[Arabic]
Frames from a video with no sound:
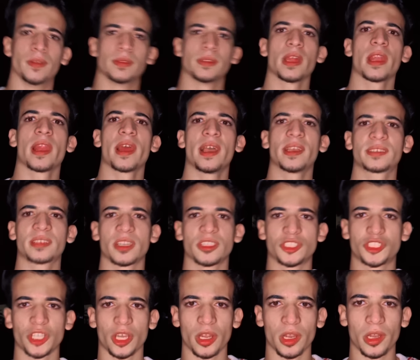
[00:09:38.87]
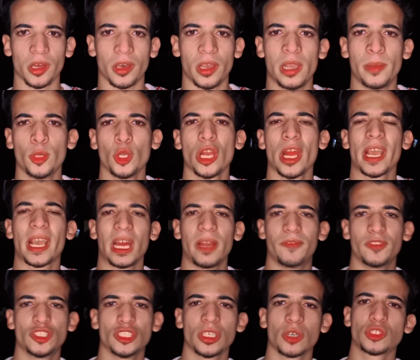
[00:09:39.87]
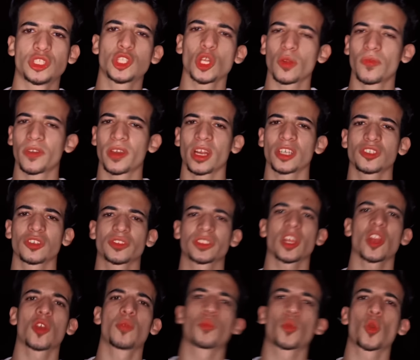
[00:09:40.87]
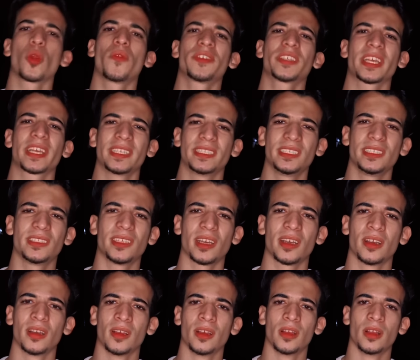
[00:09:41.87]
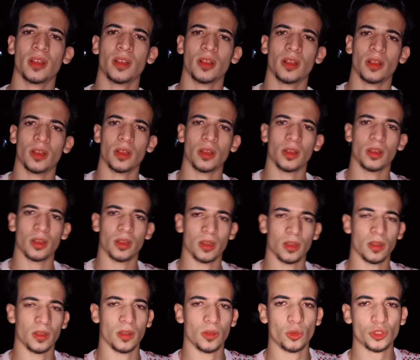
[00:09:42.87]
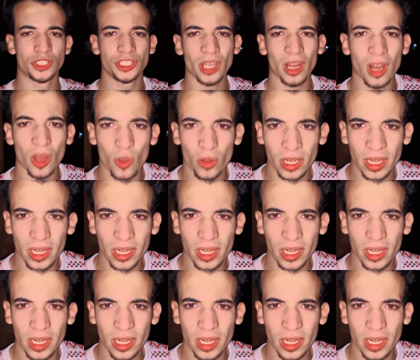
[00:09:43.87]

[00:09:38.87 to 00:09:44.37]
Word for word: ده اللي هيحصل ان شاء الله اعملوا لايك على الفيديو ده واشتركوا في القناه عشان يوصلكم كل الفيديوهات الجديده وان شاء الله كل